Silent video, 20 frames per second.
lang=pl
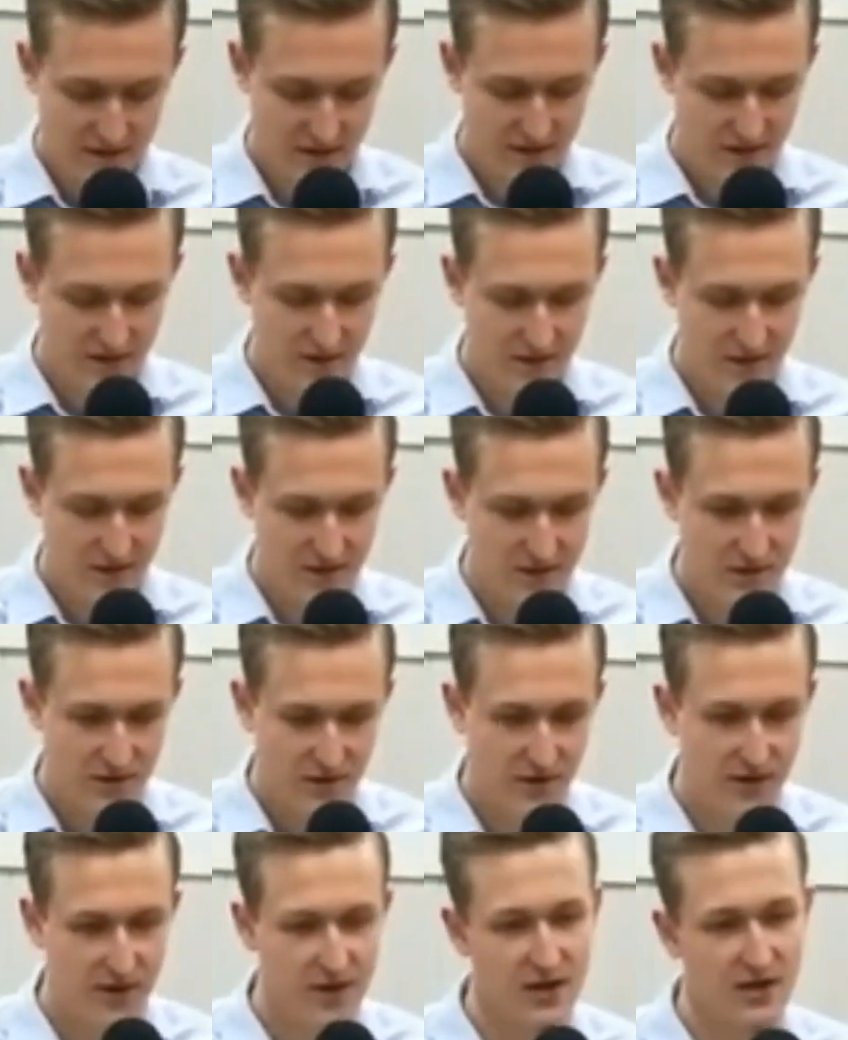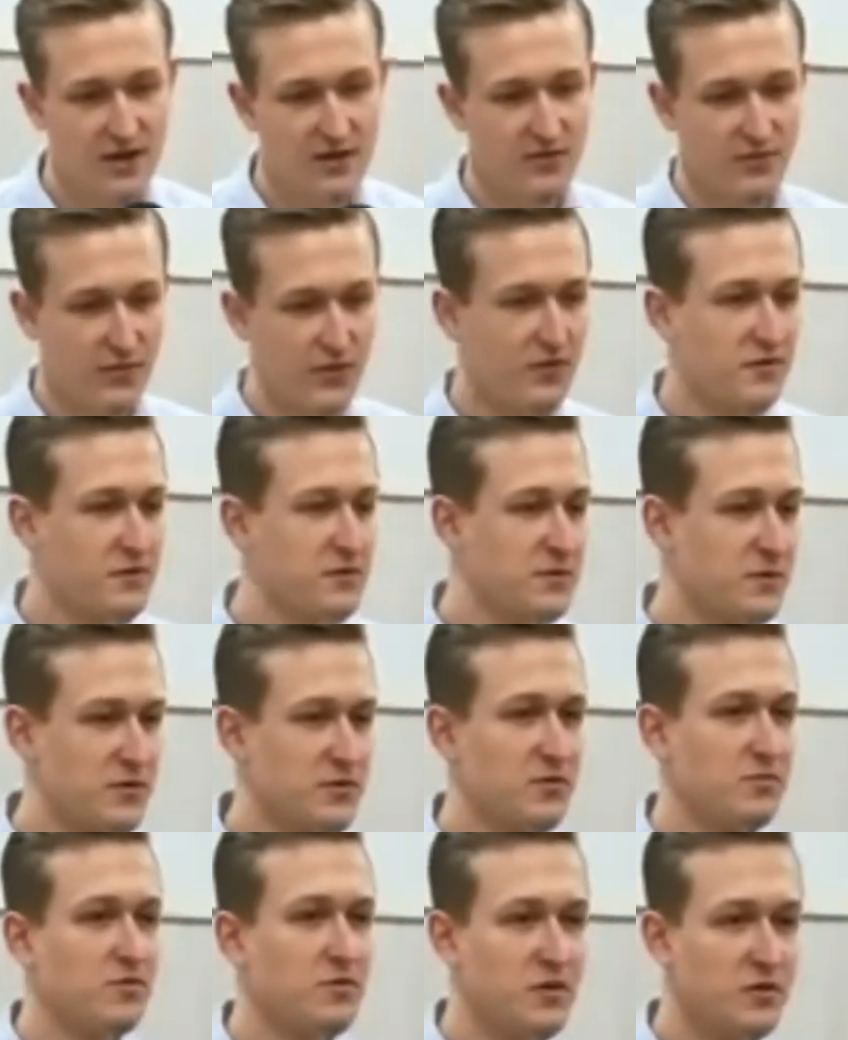Y, historia w pewien
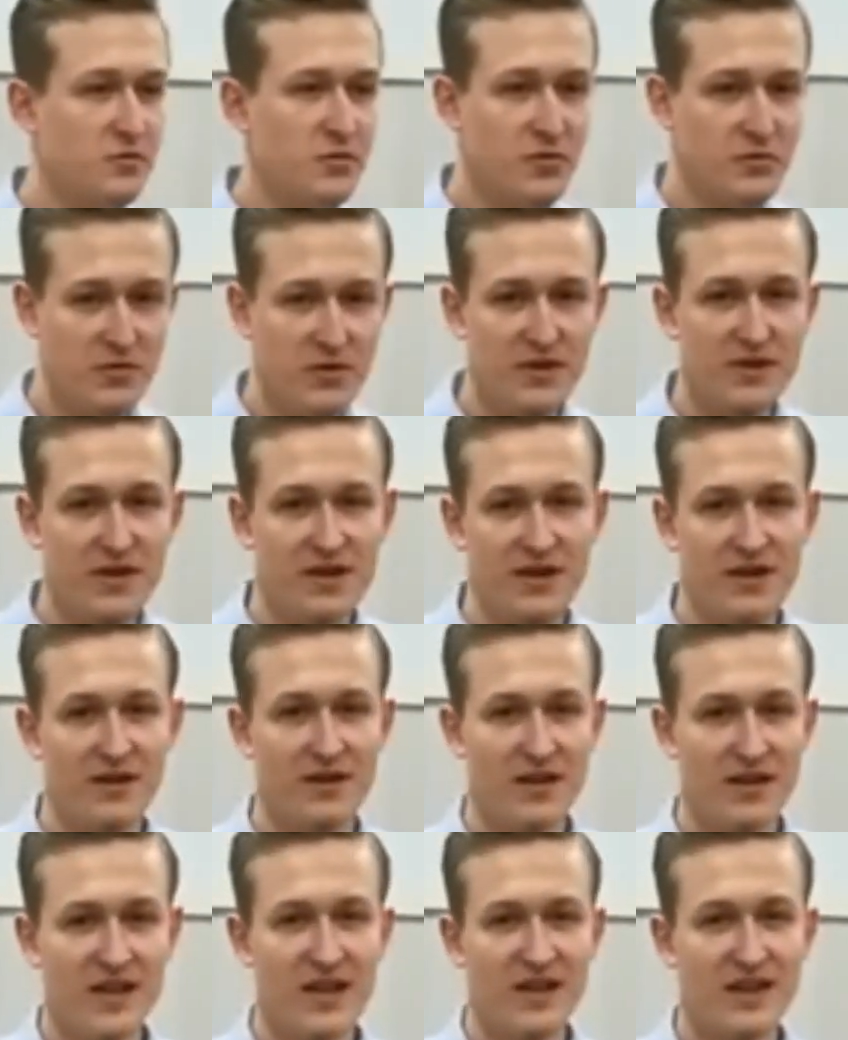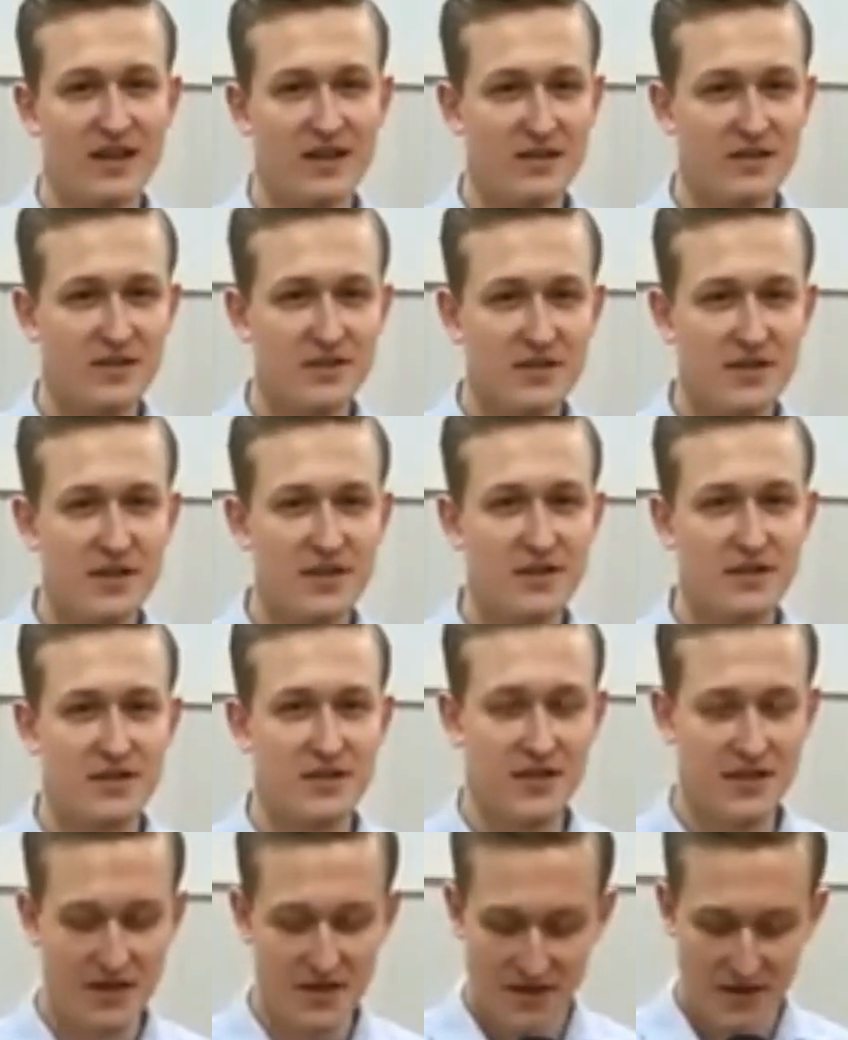sposób przypomina
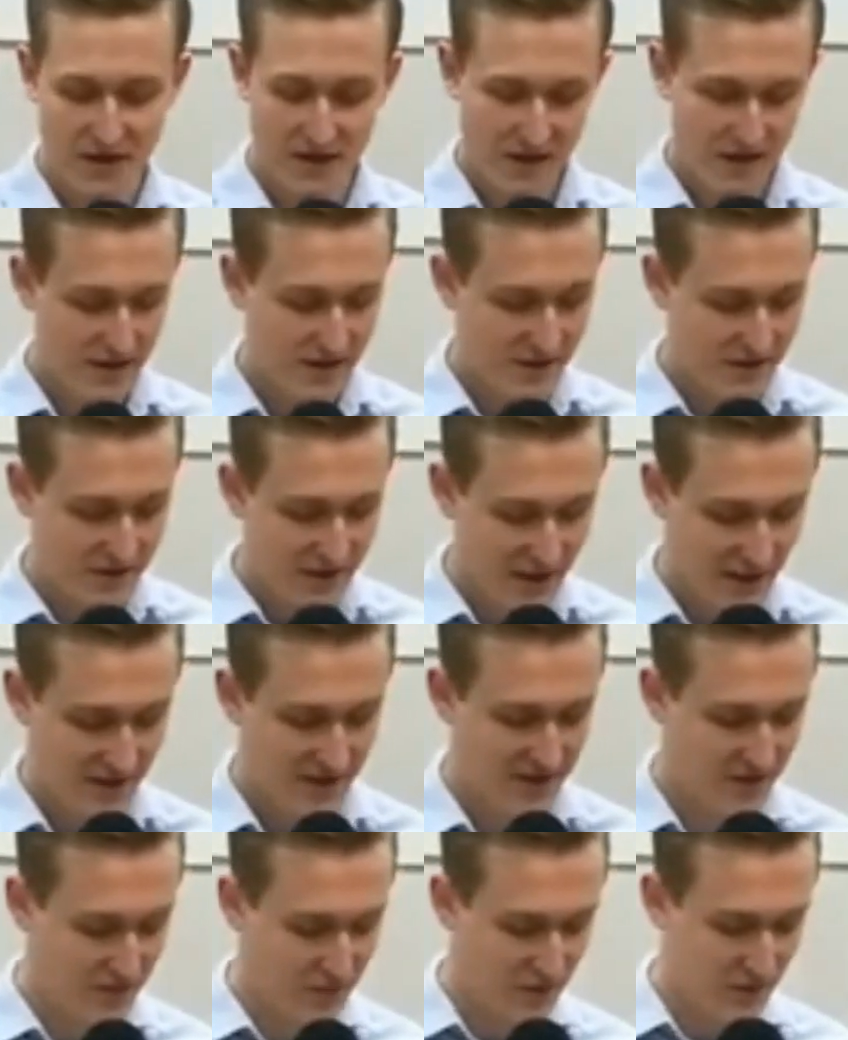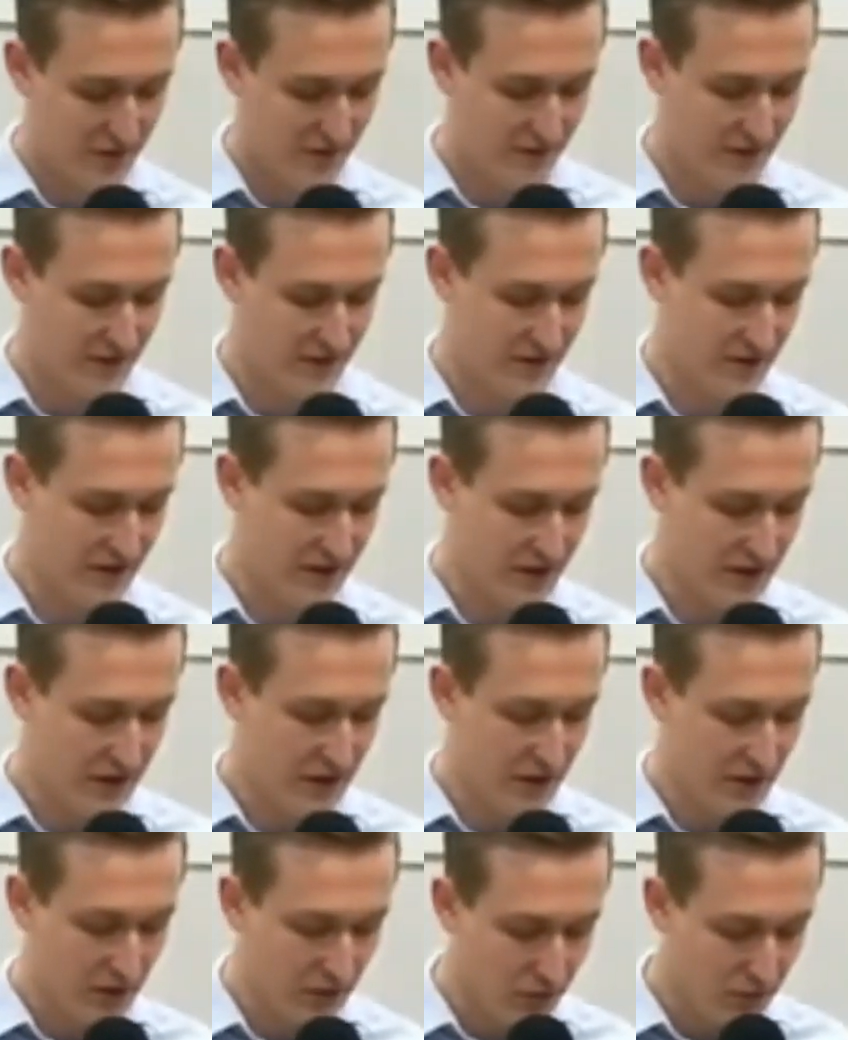dzisiejsze czasy, ponieważ
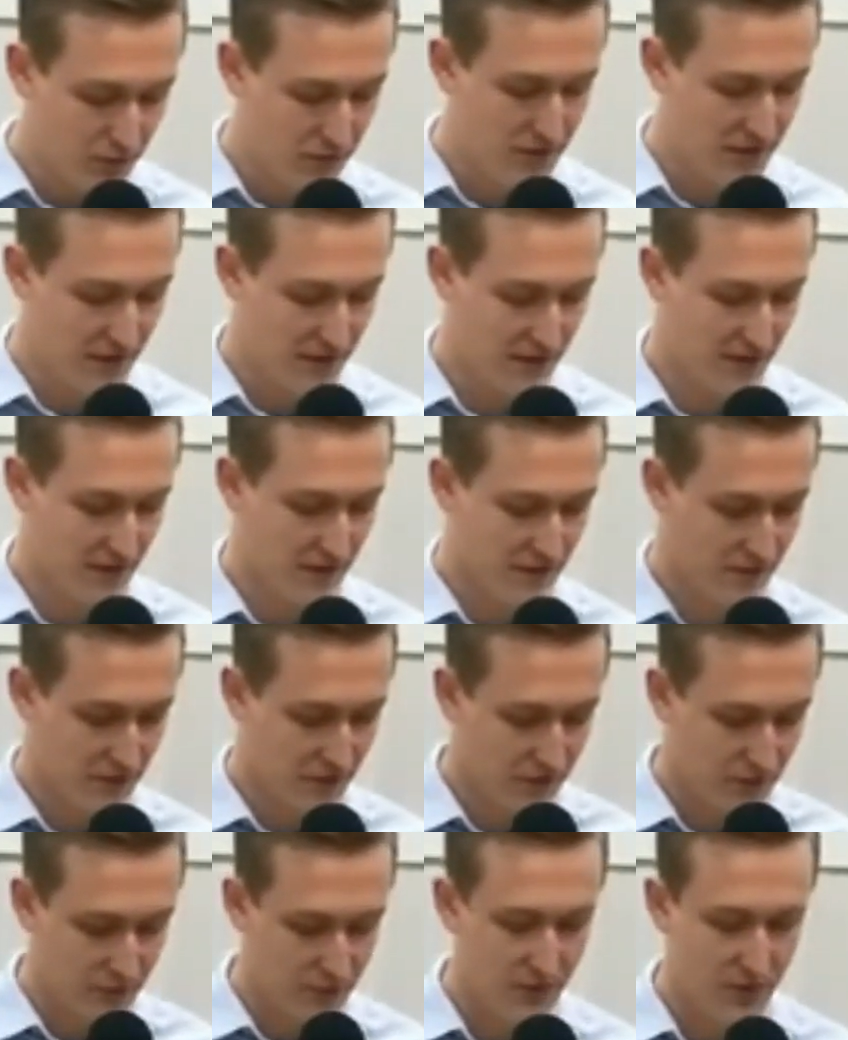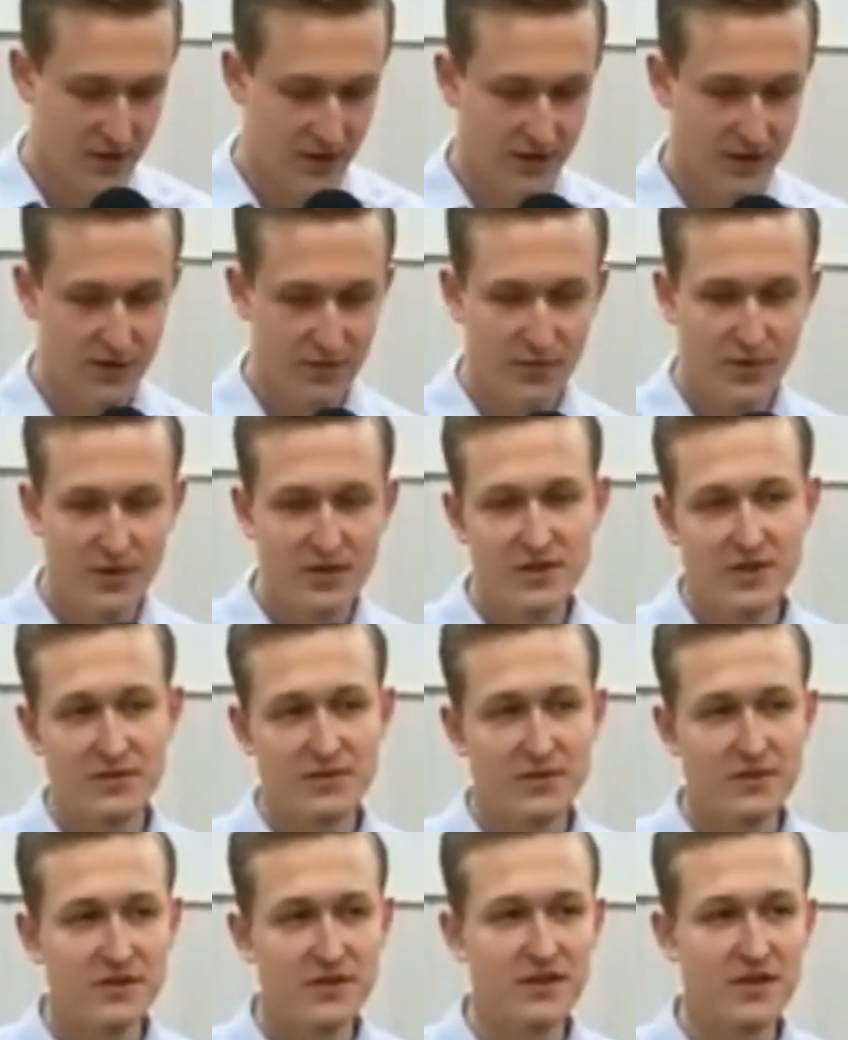ludzie, o których
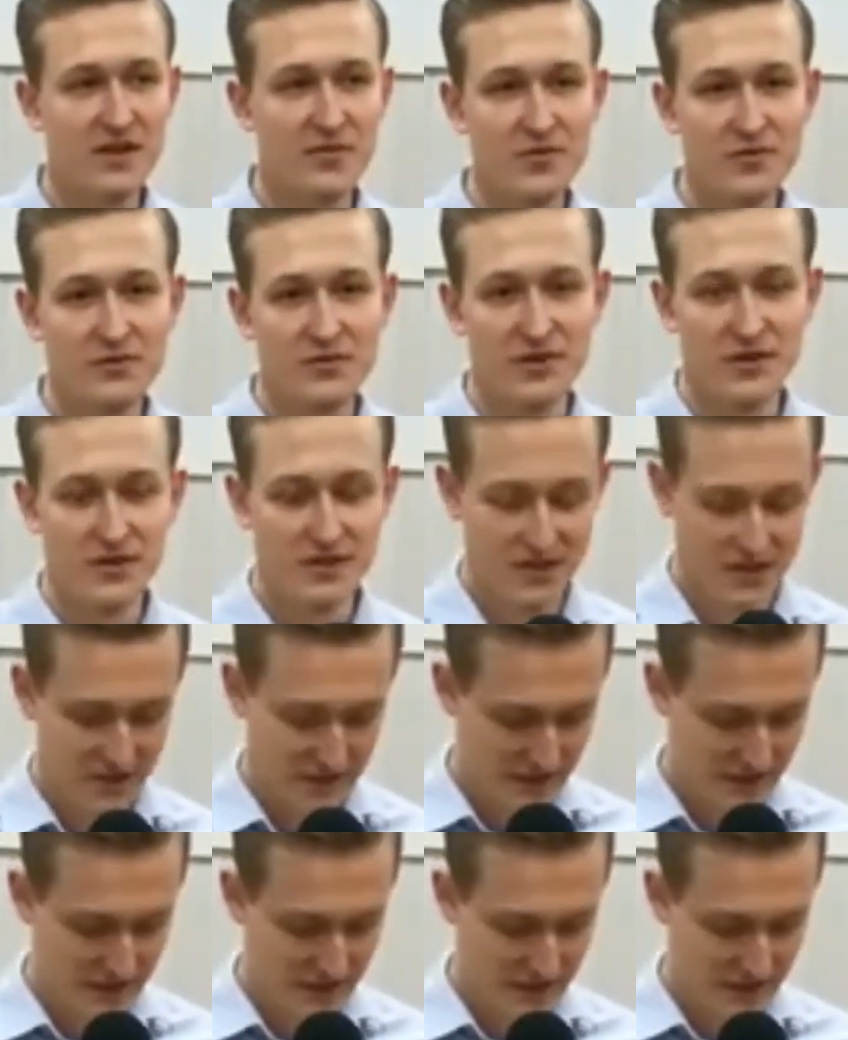będziemy dzisiaj mówić,